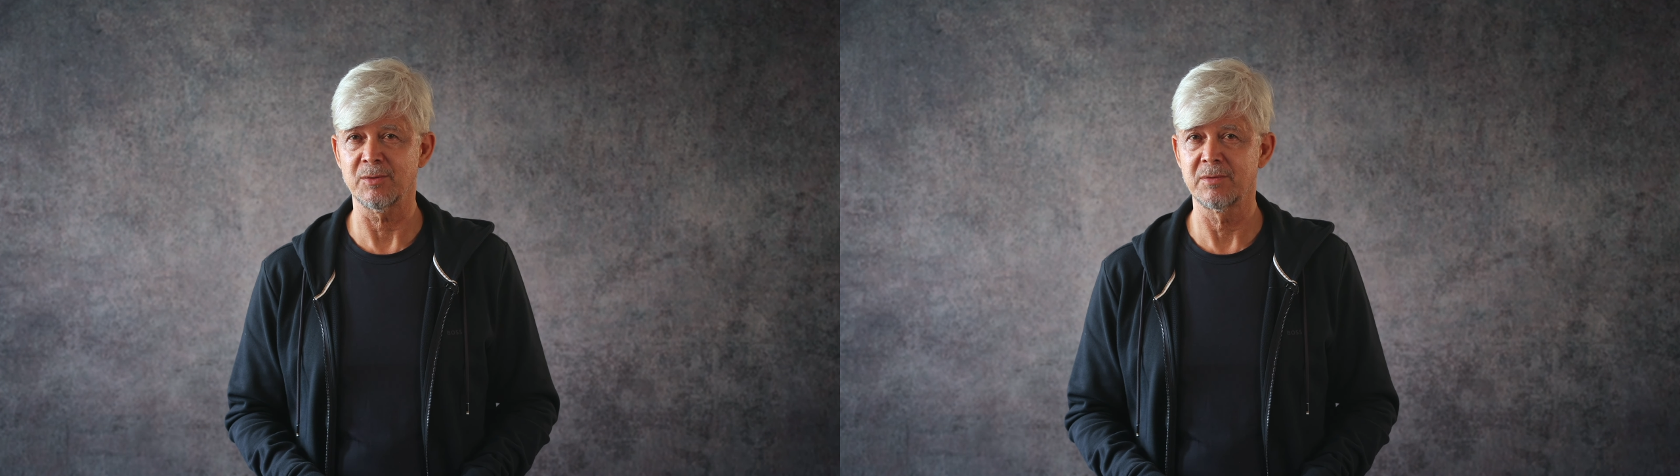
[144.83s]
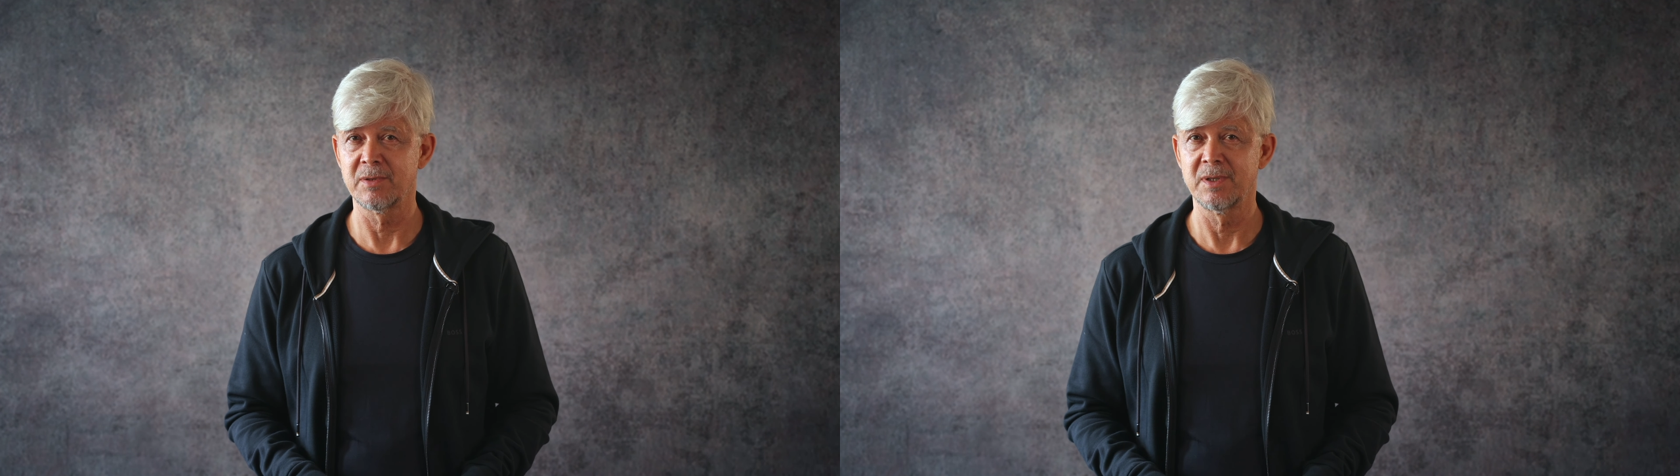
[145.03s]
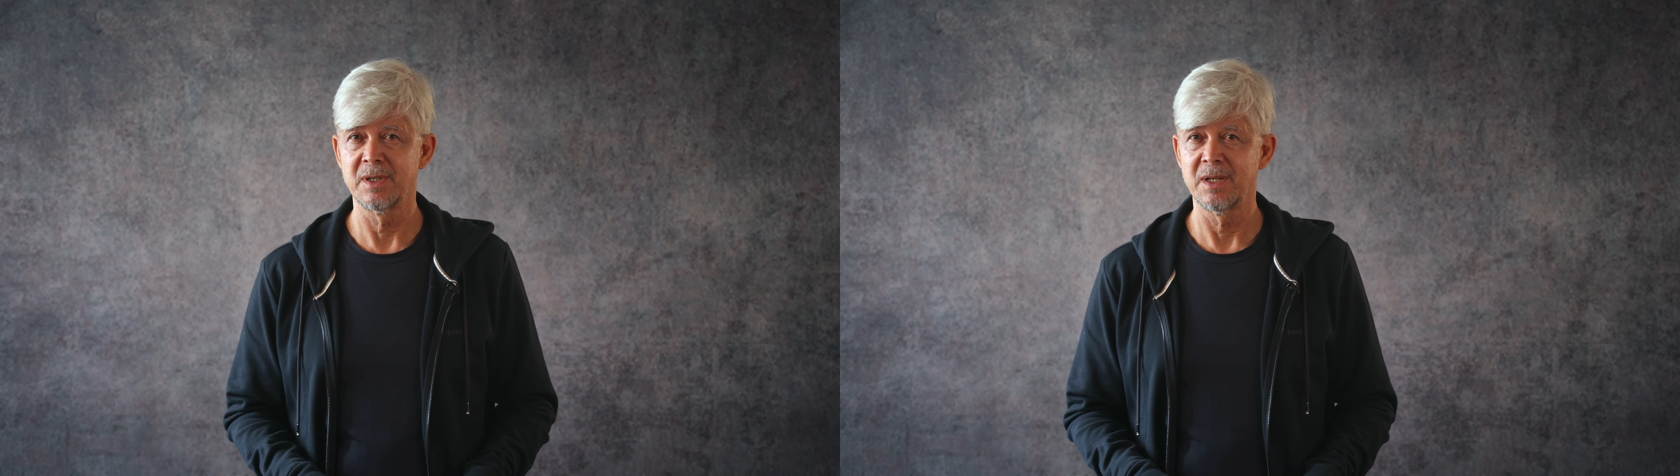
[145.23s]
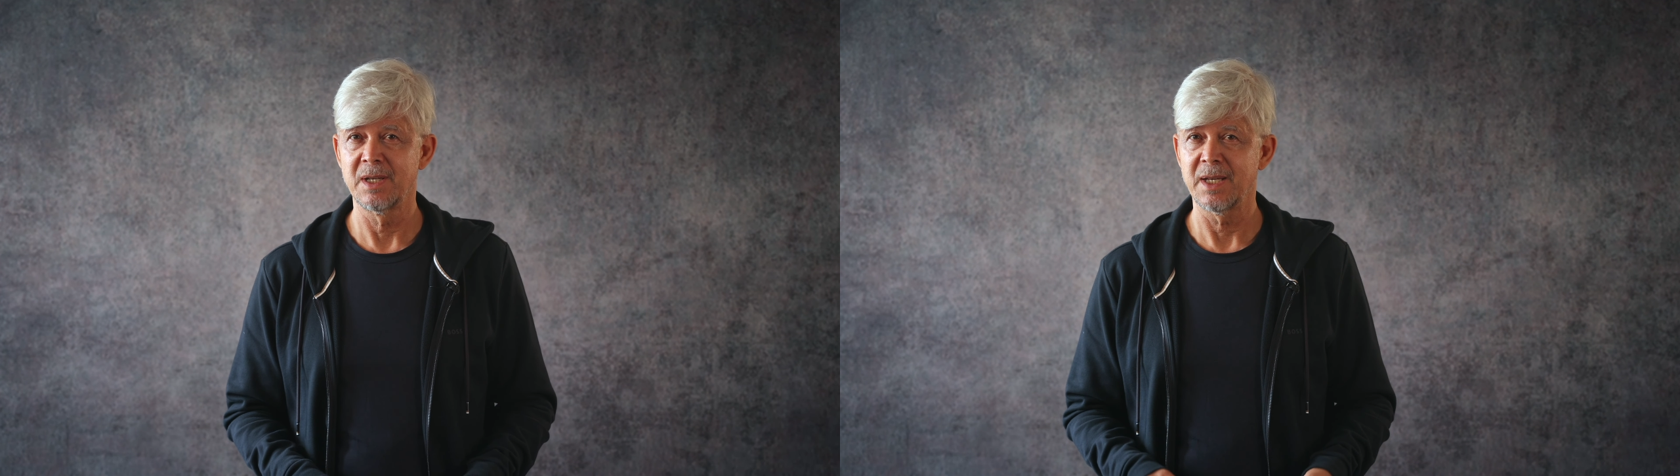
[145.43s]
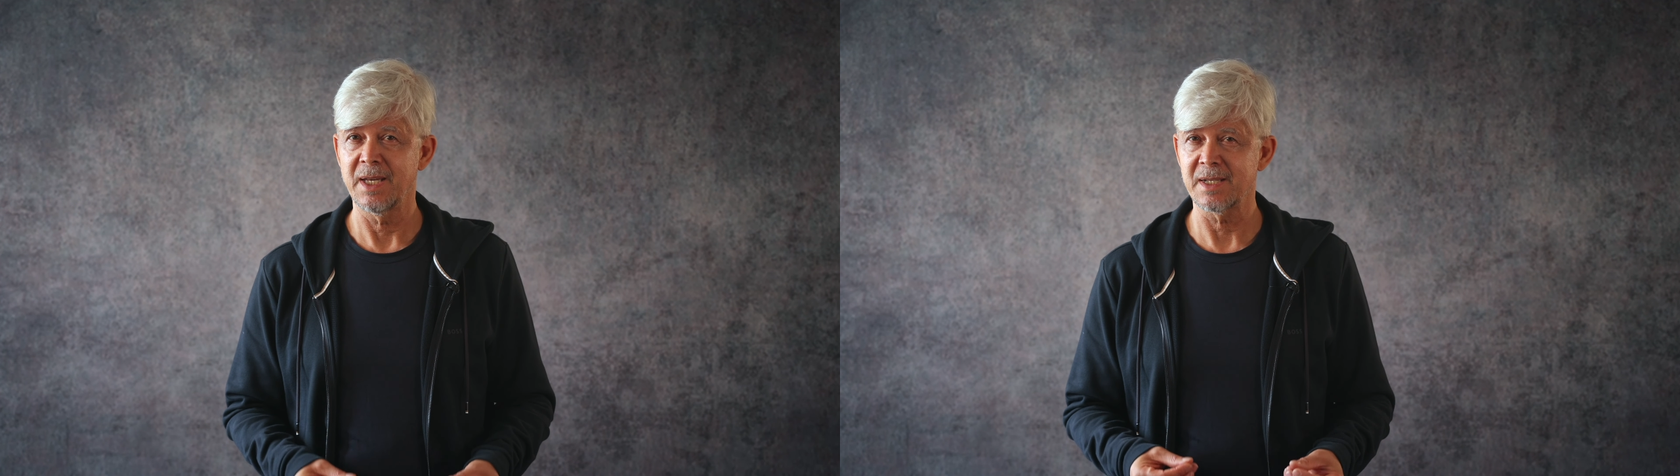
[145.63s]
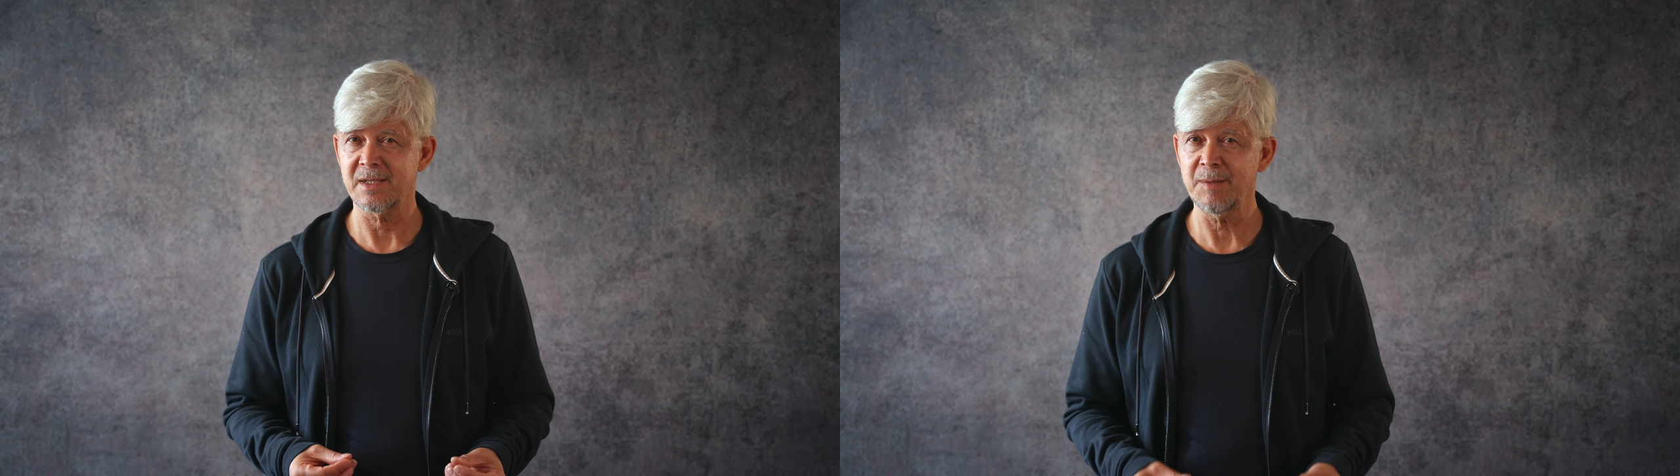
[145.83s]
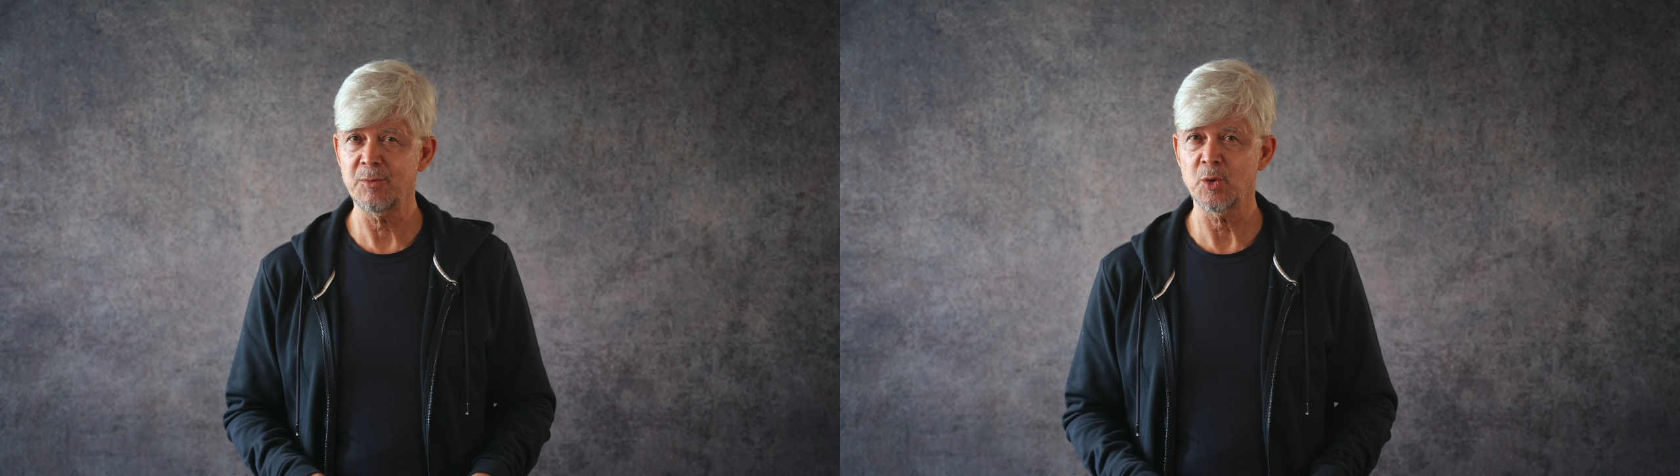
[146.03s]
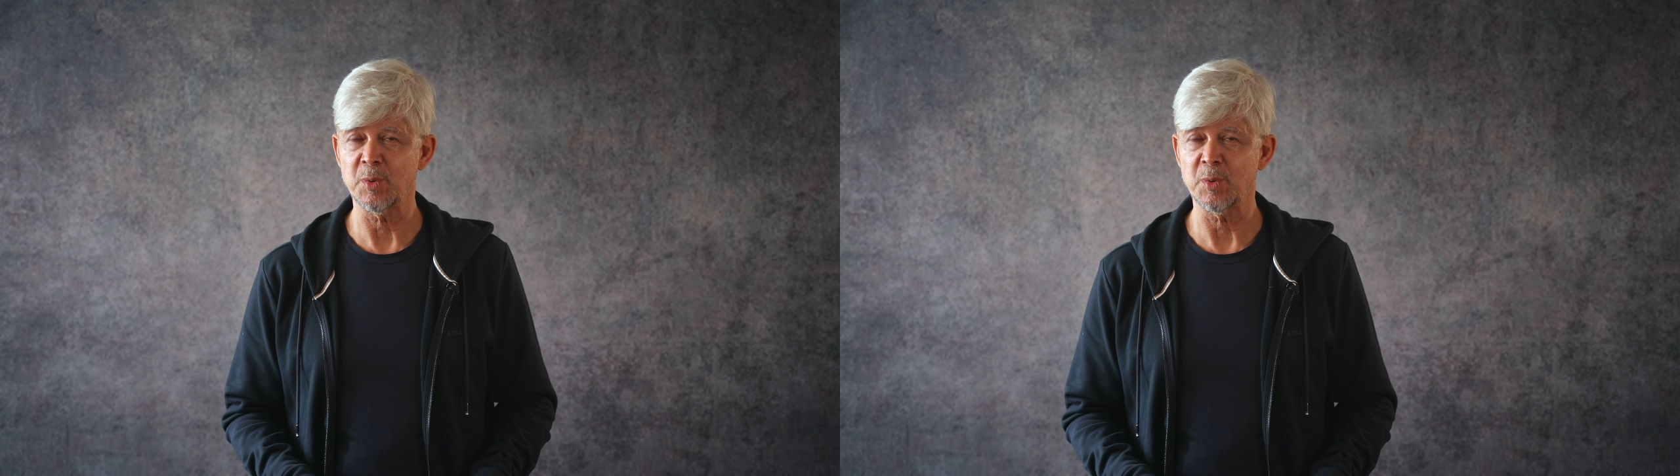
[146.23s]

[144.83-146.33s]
Und es gibt